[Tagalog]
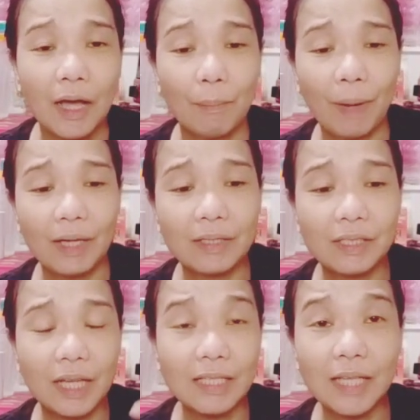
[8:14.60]
Pag,
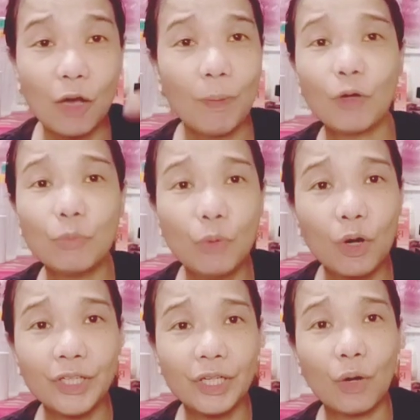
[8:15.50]
kasi ako pag
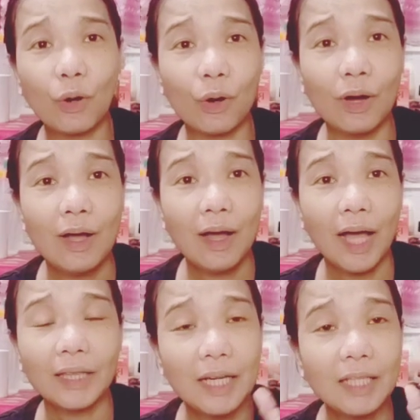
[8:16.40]
umorder ako,
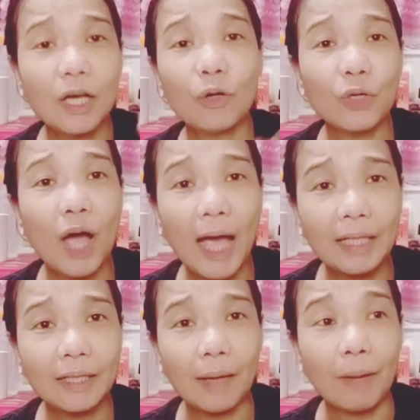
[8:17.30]
at tinignan ko yung
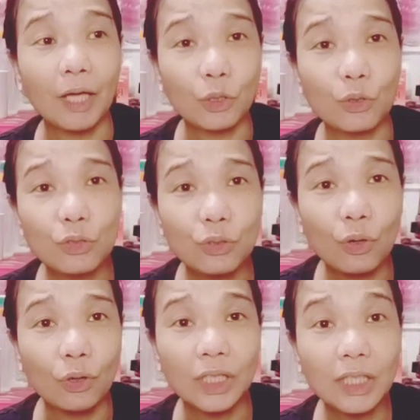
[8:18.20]
item, ah, ito gusto
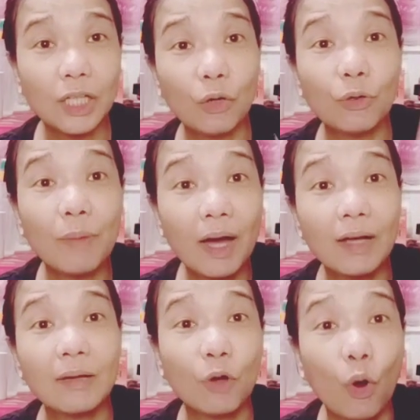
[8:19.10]
ko, titignan ko yung mga
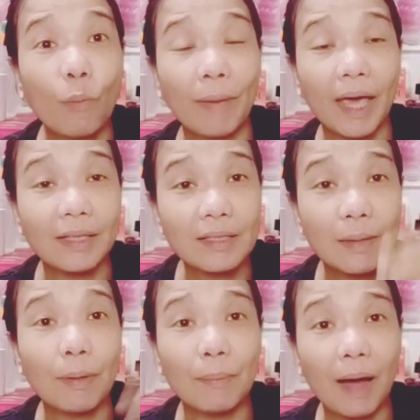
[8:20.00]
comment
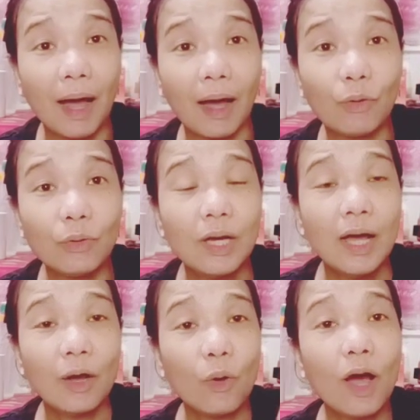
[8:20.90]
sa baba. Kung,
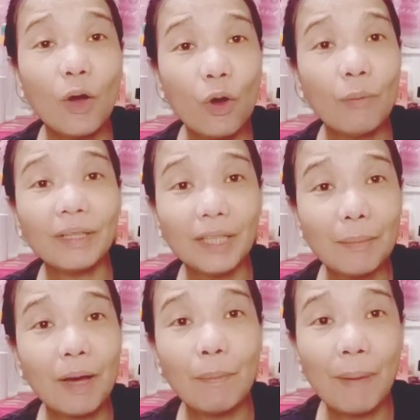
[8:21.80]
kung ang comment ay
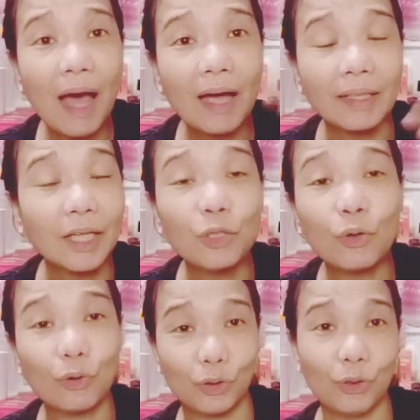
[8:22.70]
mga pangit,
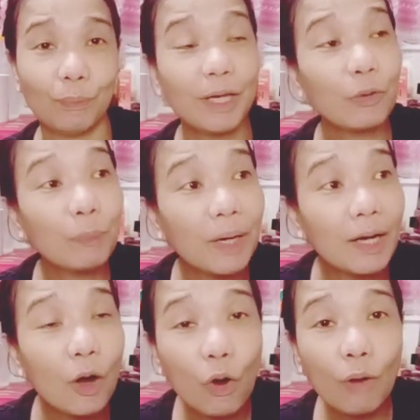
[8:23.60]
ayoko yun. Pero pag
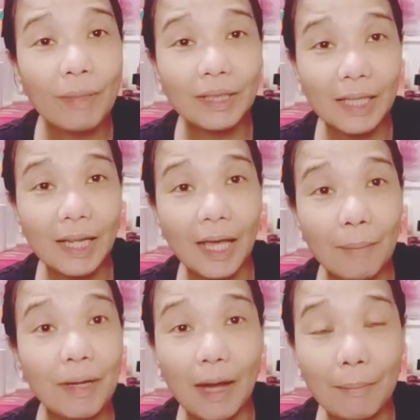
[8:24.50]
ang comment nila
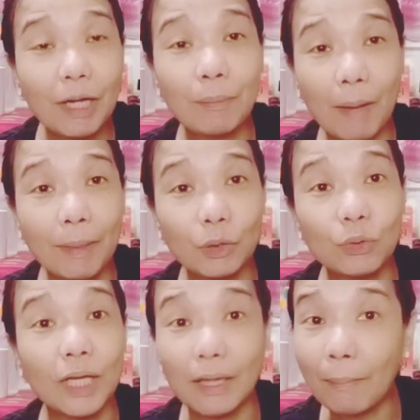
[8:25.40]
ay marami
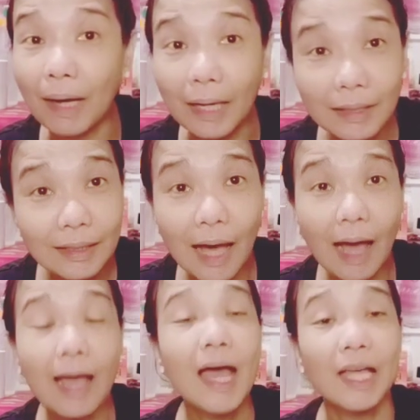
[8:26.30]
nagpapatunay na
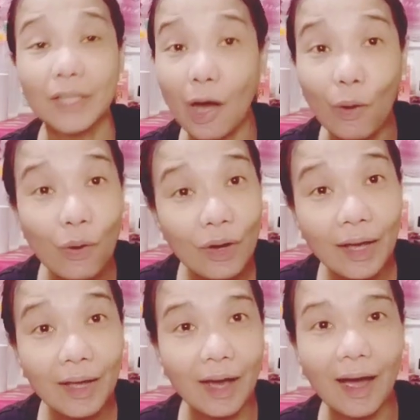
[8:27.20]
maganda, na
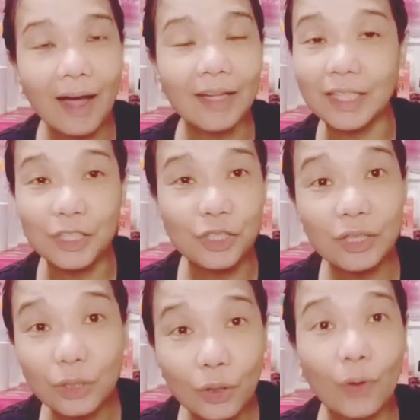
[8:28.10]
okay, ah,
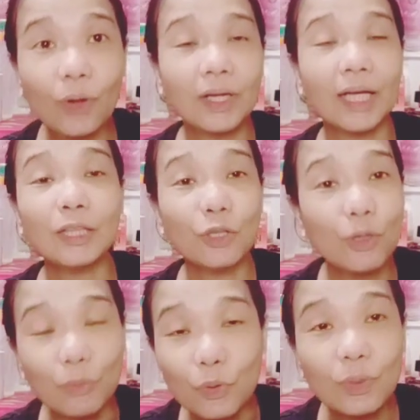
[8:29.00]
legit to, ganto,
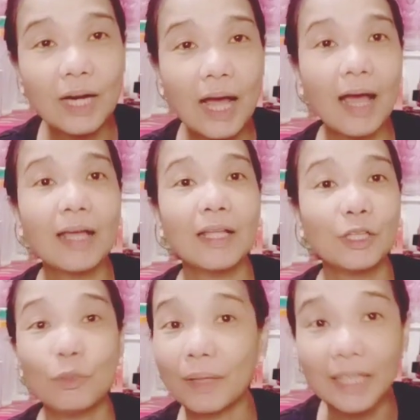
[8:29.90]
mura,
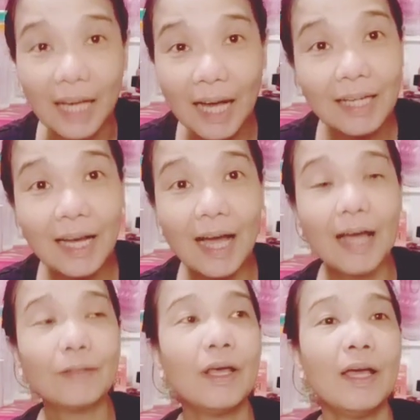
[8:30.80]
dumating
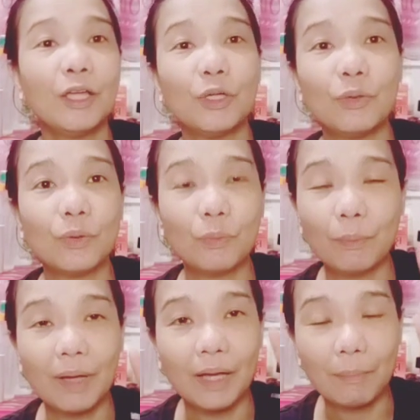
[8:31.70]
agad, yung
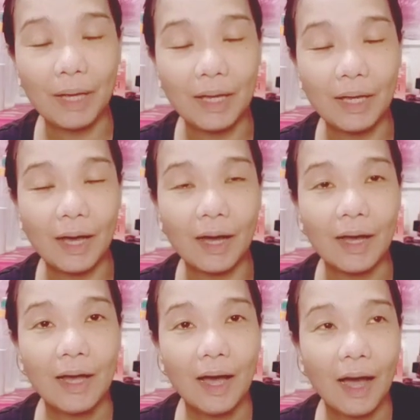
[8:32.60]
may, may uh,
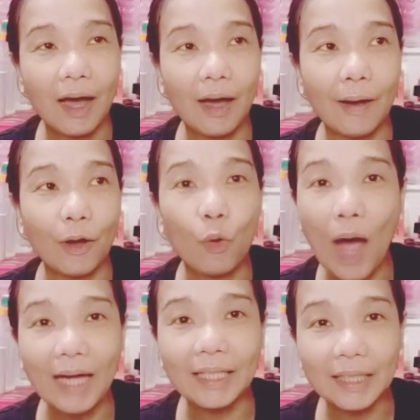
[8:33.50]
uh,
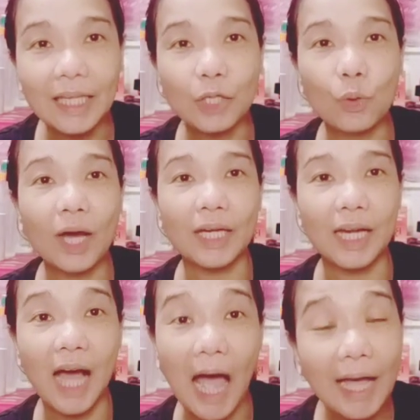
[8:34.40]
quality yung
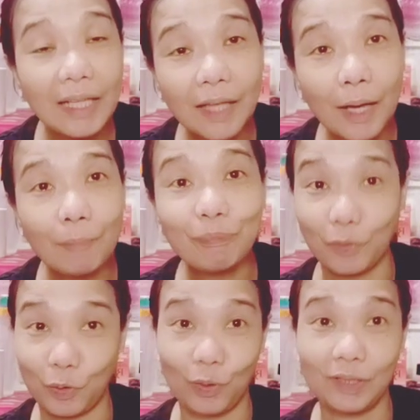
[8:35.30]
kanilang item.
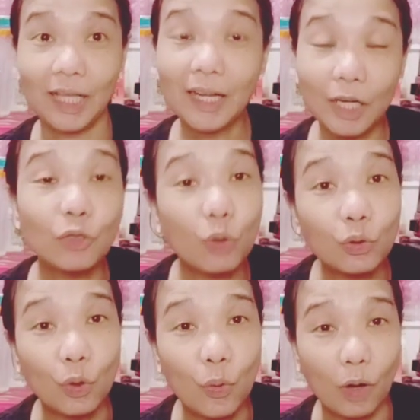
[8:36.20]
So, talagang
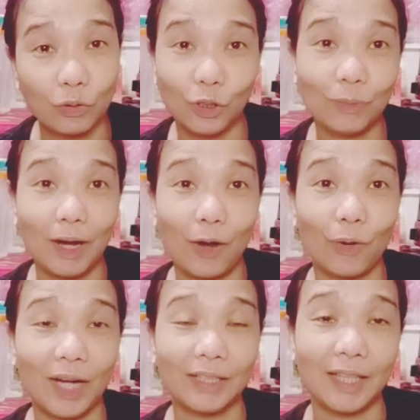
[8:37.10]
go-go ako doon mga
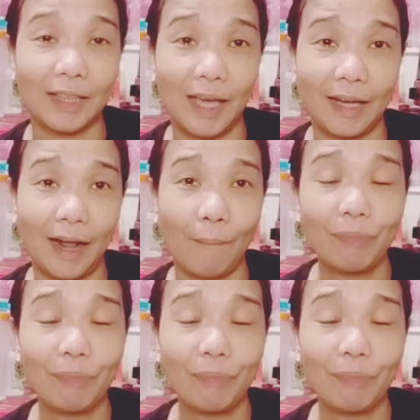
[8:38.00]
ogang tindera.